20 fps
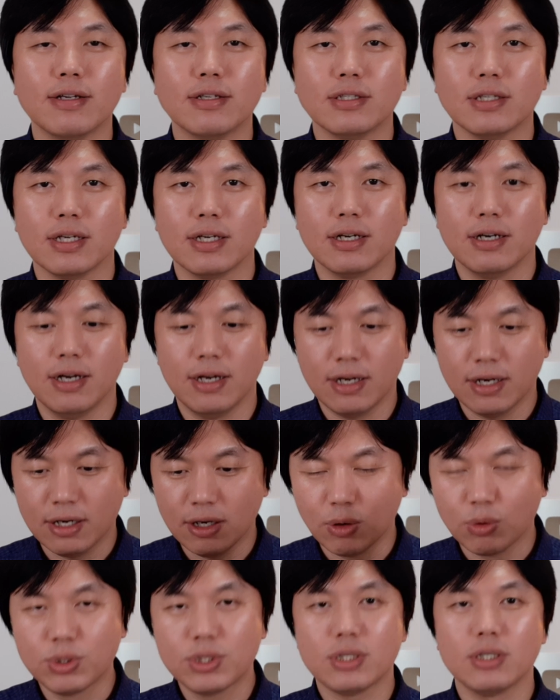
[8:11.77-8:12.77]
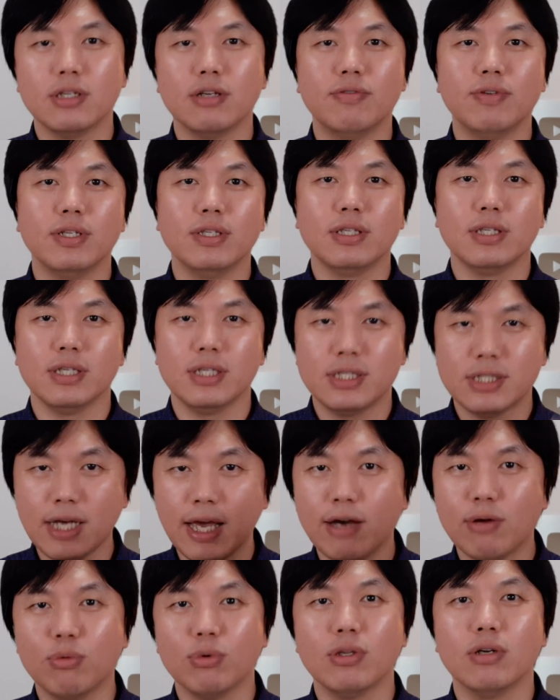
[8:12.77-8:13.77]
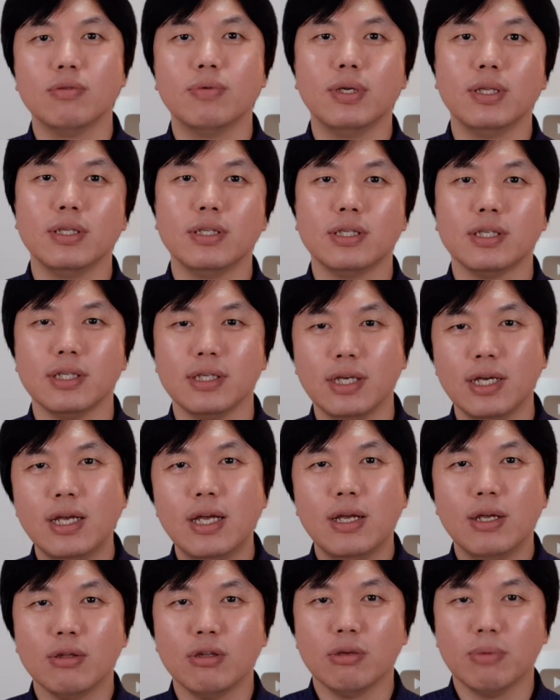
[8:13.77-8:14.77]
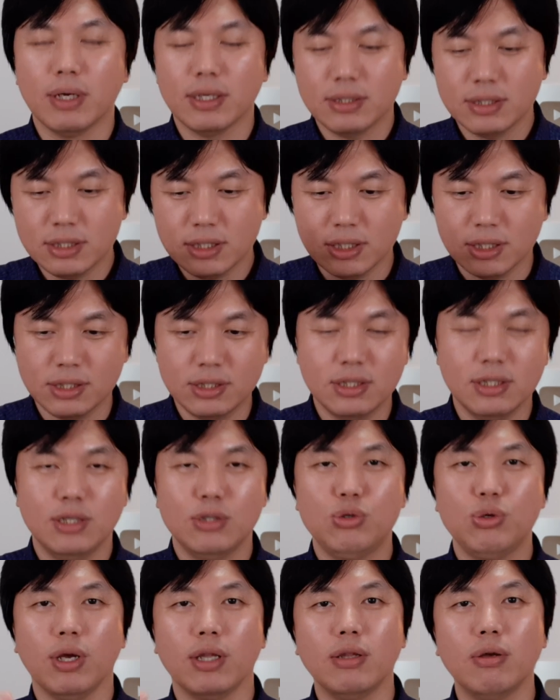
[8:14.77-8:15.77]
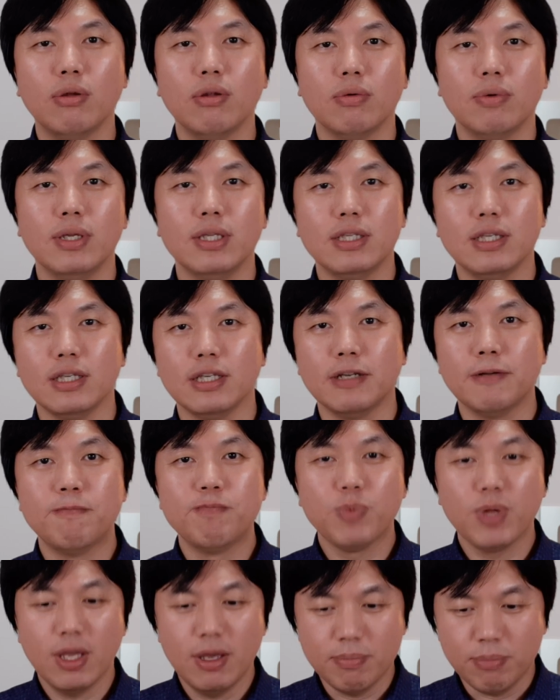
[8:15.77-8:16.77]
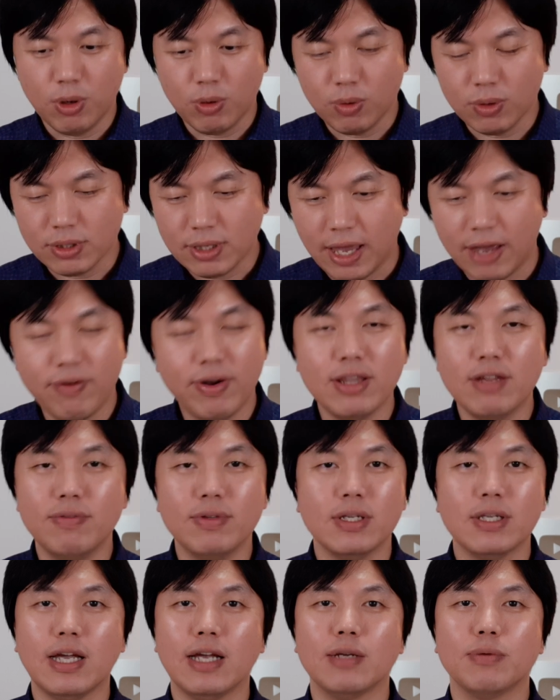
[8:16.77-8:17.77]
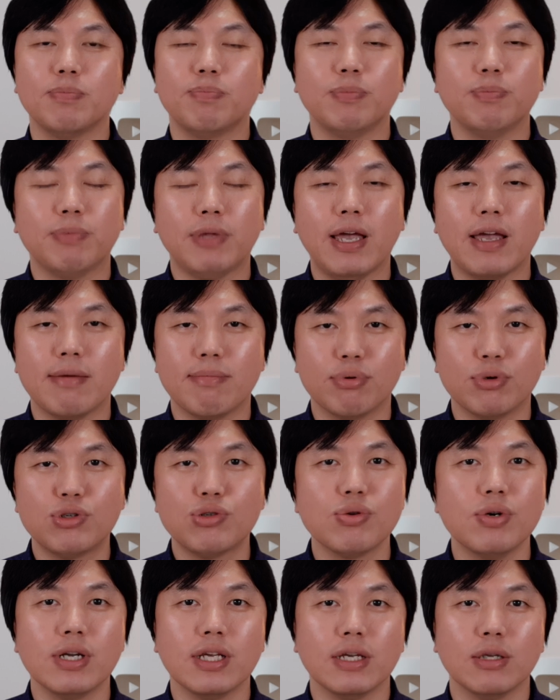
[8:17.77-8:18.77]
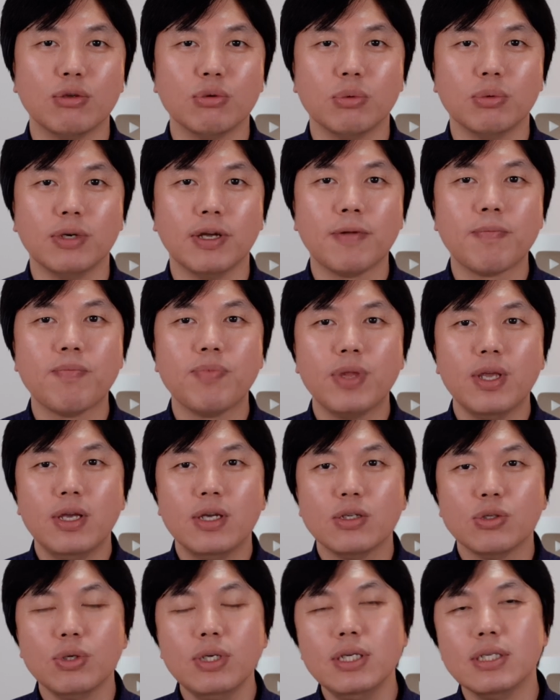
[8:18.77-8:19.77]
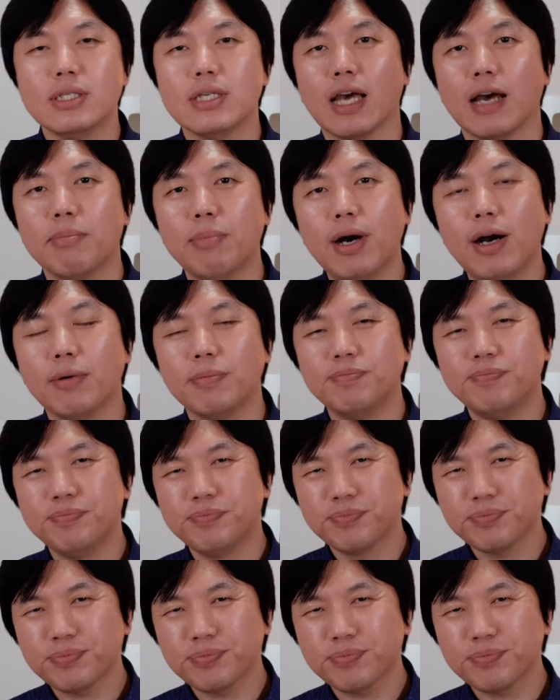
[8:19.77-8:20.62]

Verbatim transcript: 这个楼市的问题、债务的问题，对吧？体制内权斗的问题，包括台湾的问题，他也他也不顺利，对不对？所以以前吧，